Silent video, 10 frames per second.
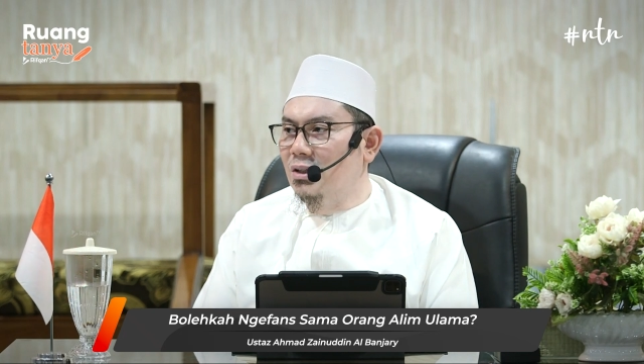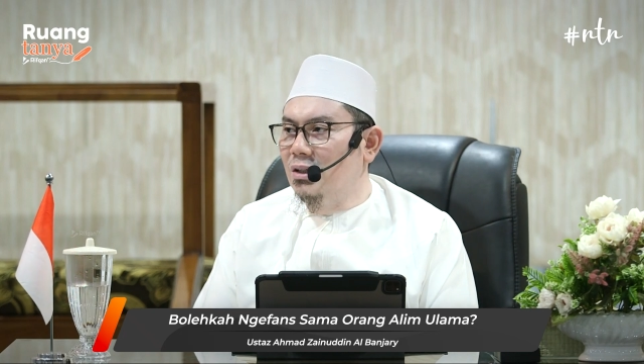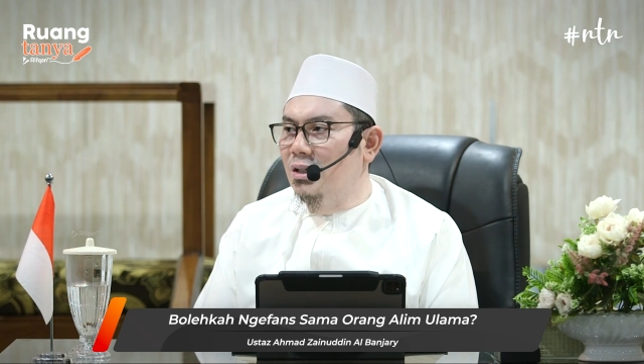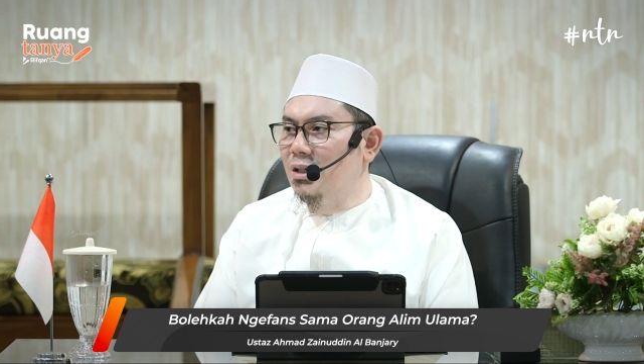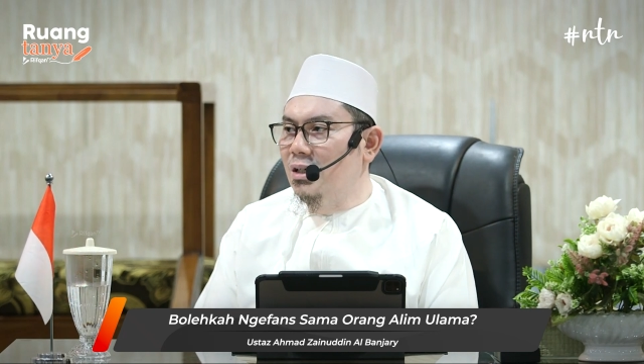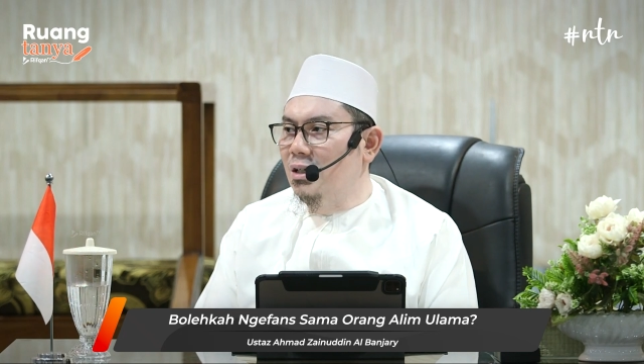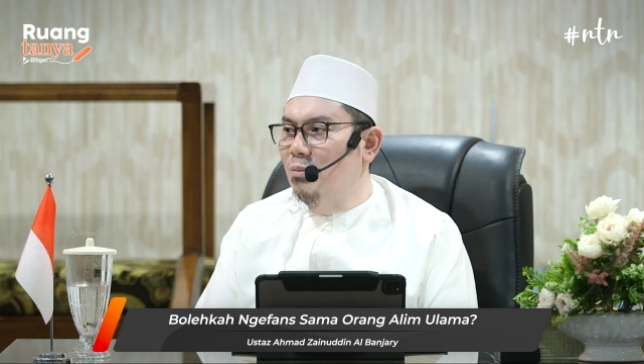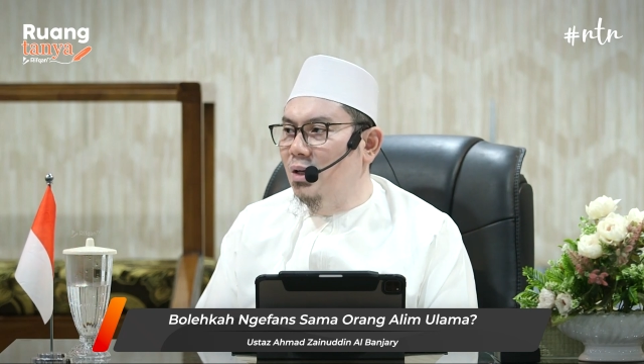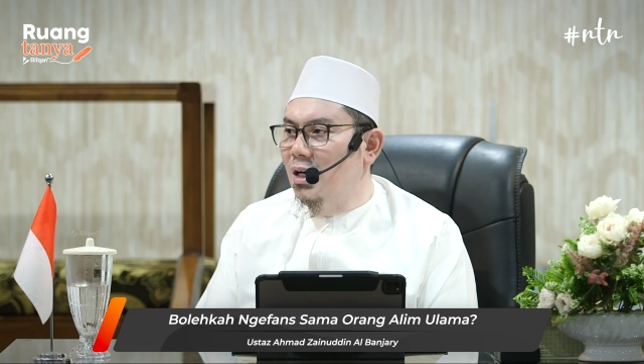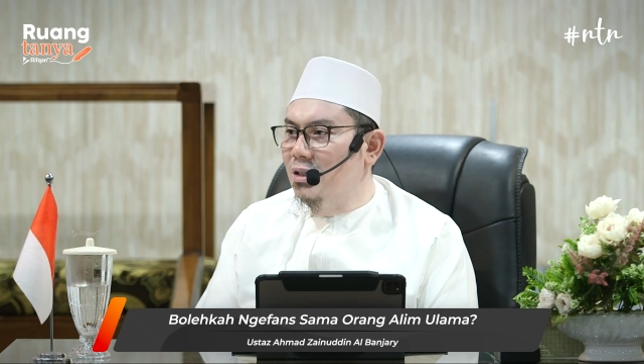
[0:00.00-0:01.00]
ada yang
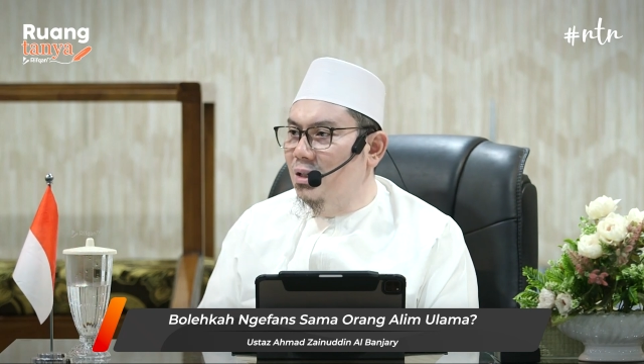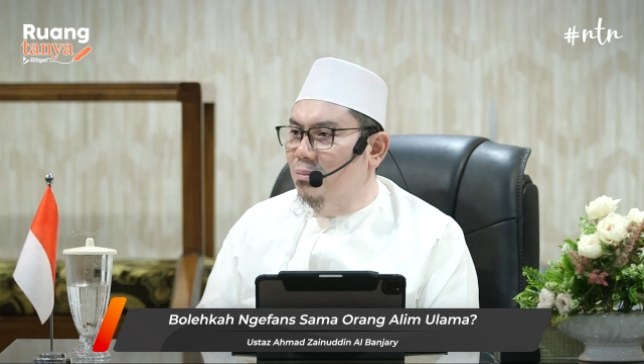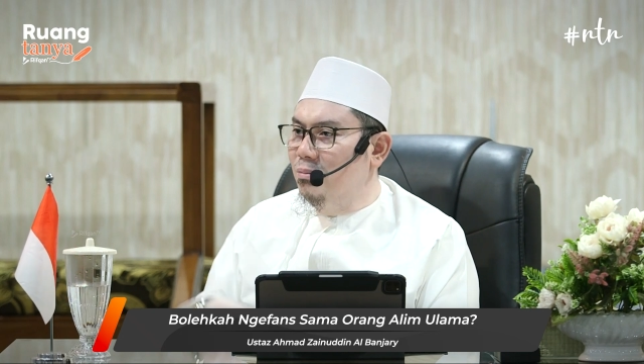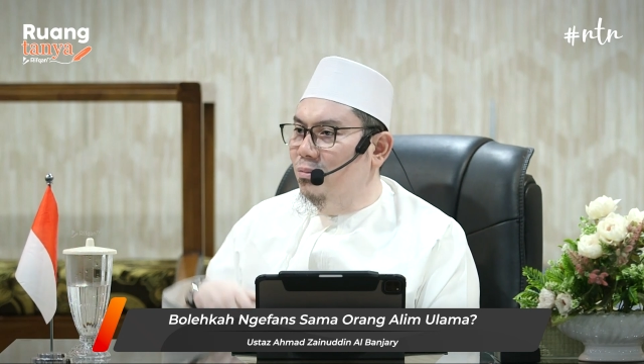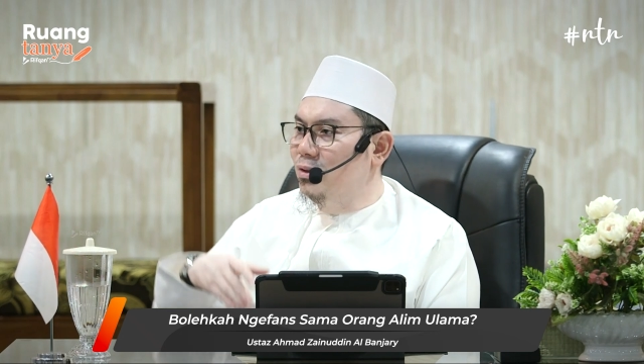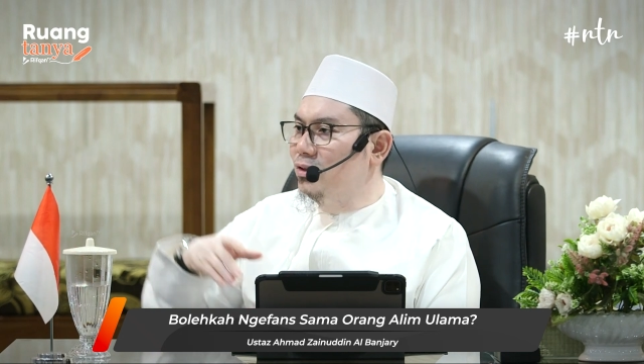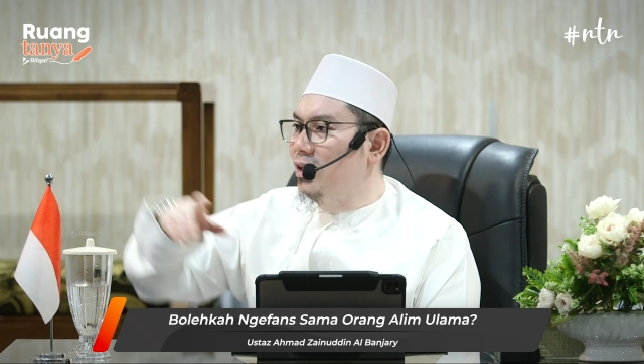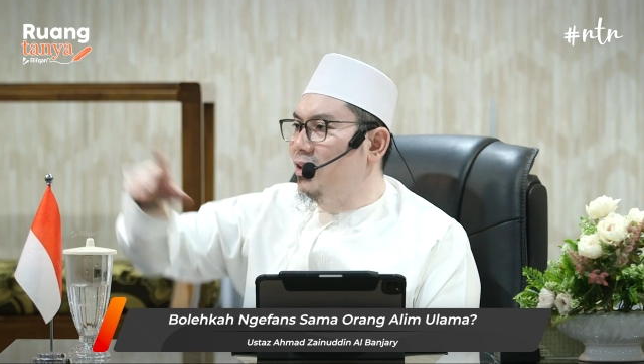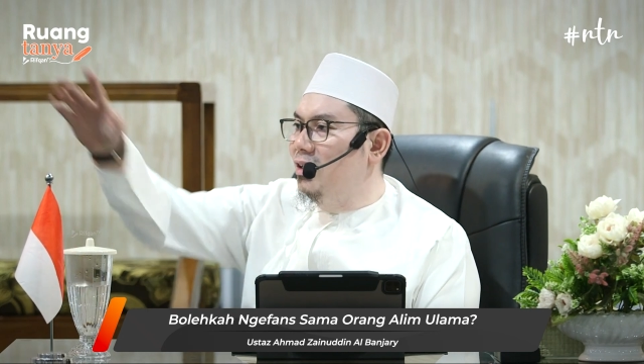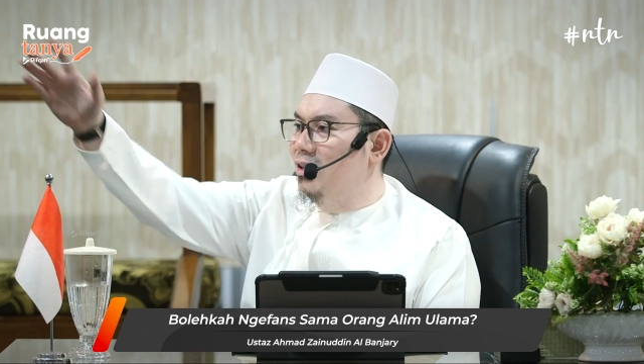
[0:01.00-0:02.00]
menghadap ke
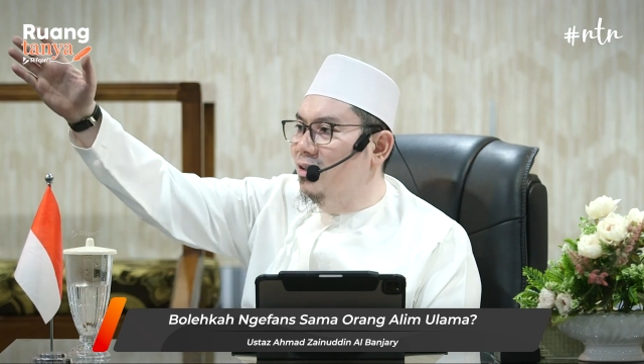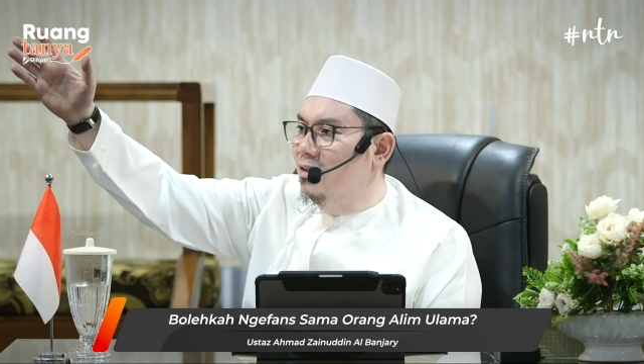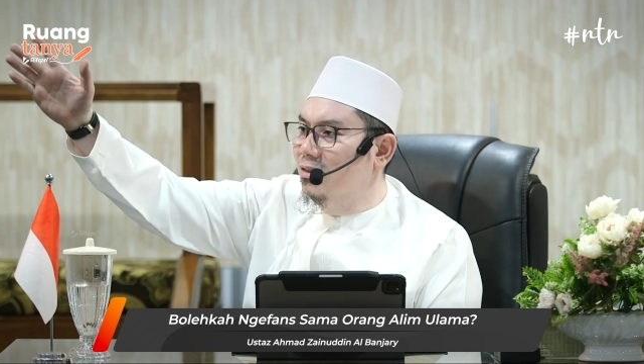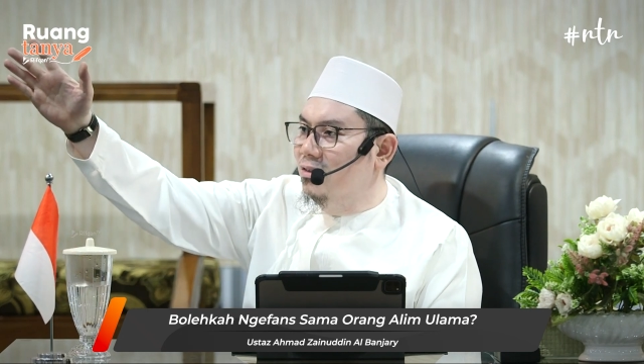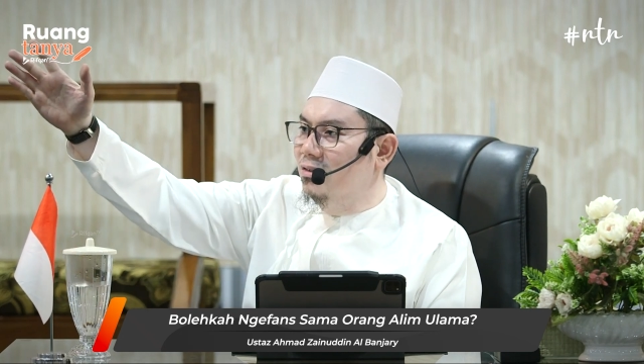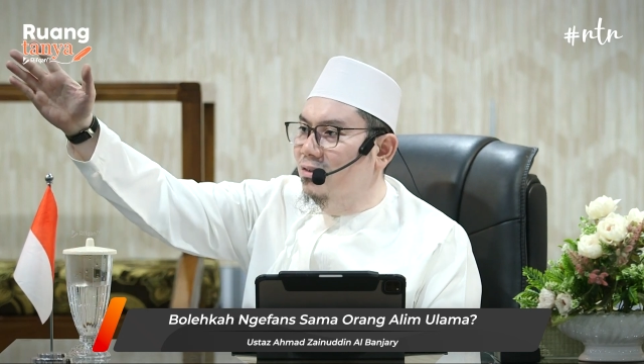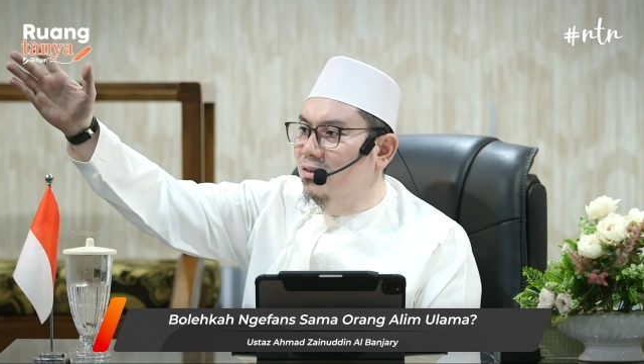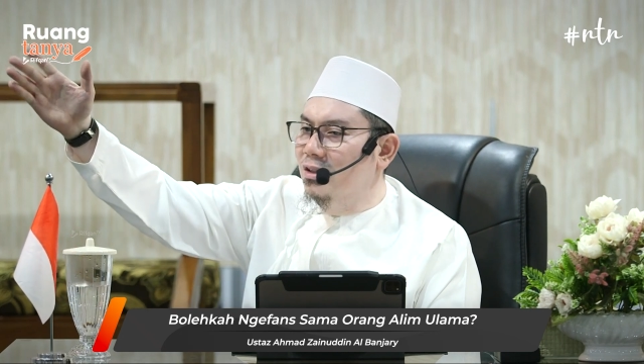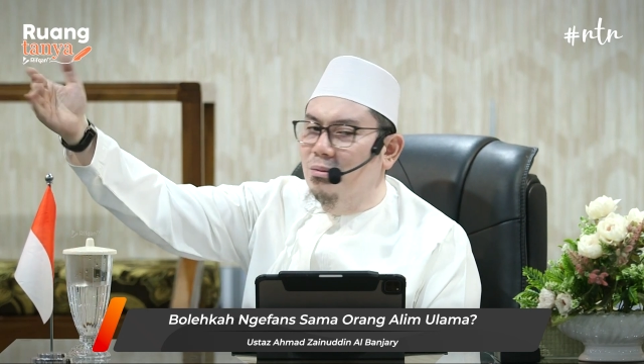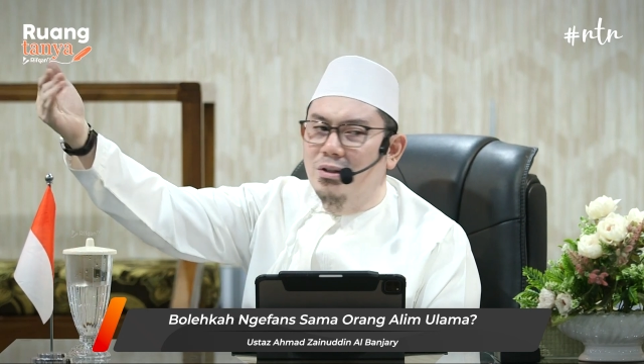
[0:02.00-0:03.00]
sana,
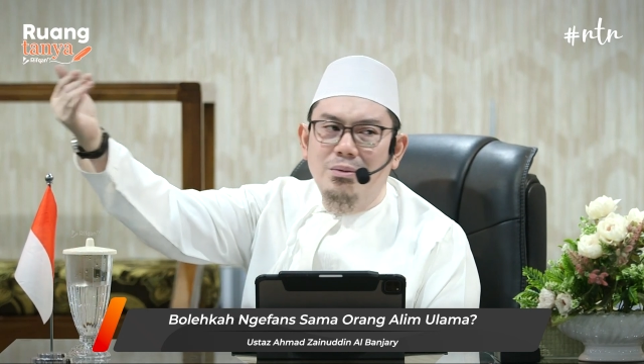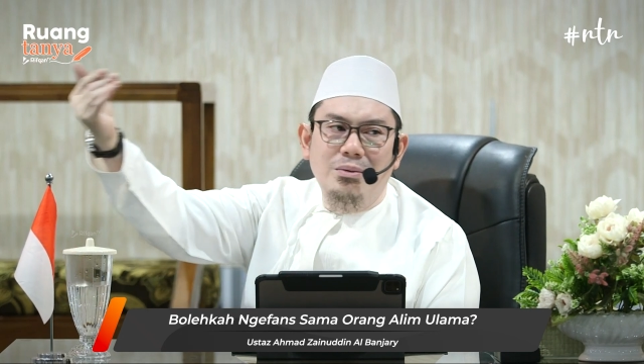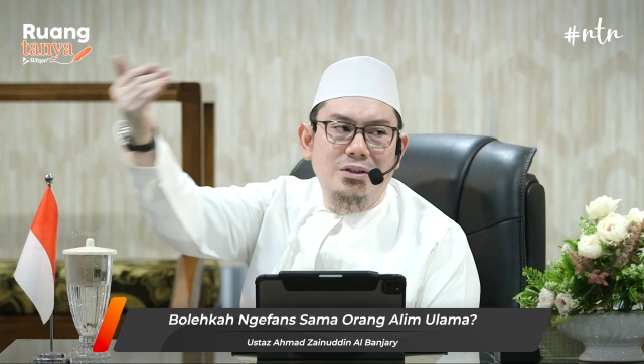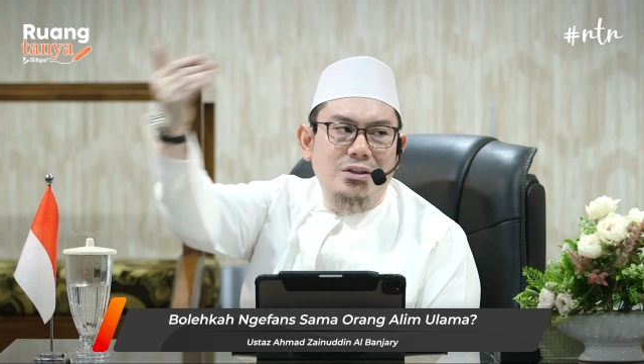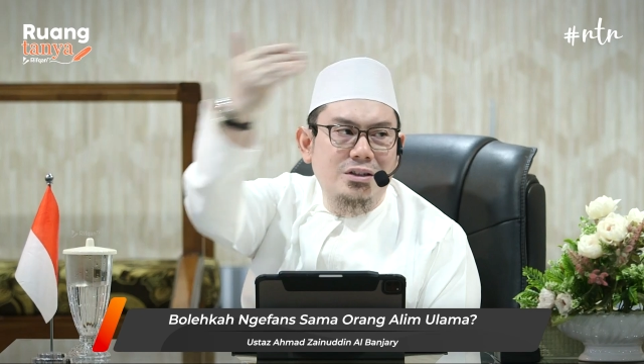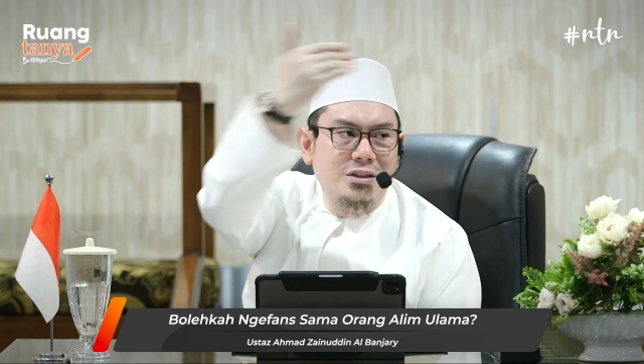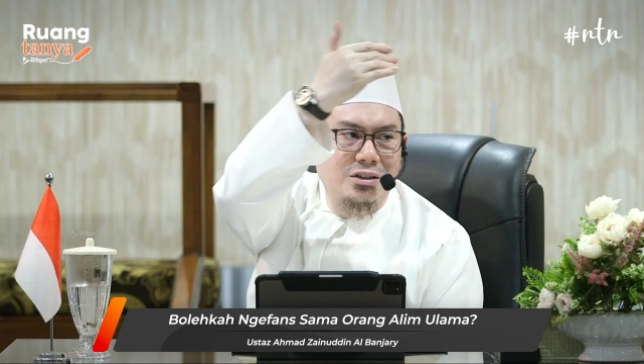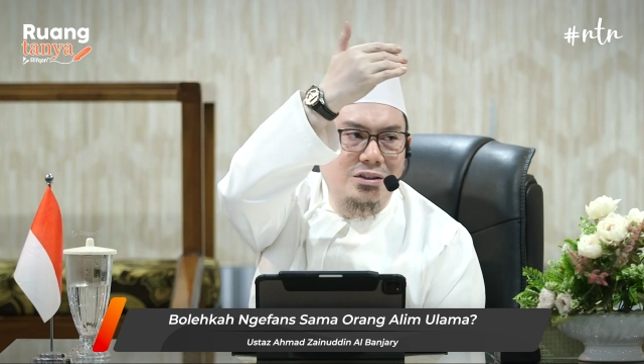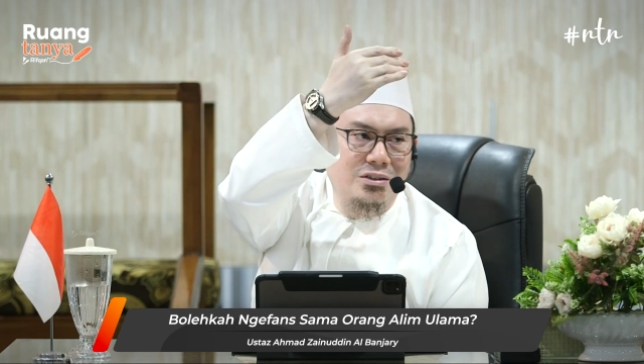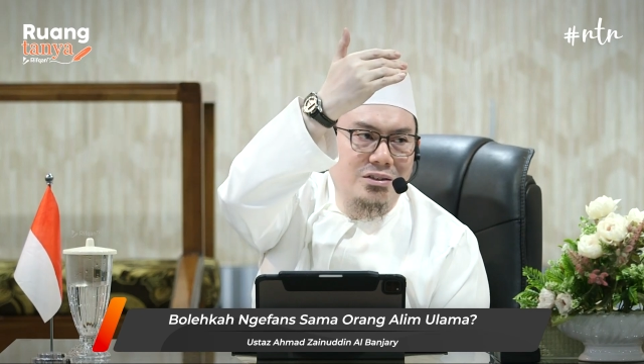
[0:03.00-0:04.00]
ada yang menghadap ke
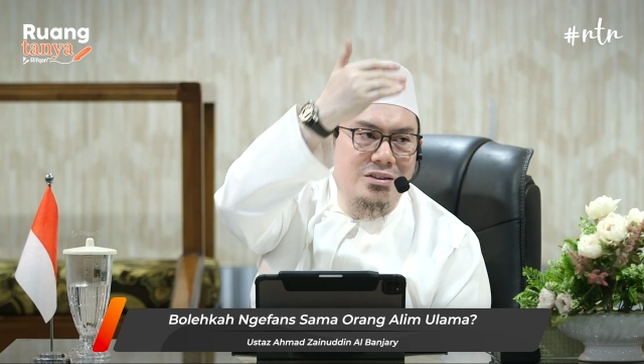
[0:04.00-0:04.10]
sini,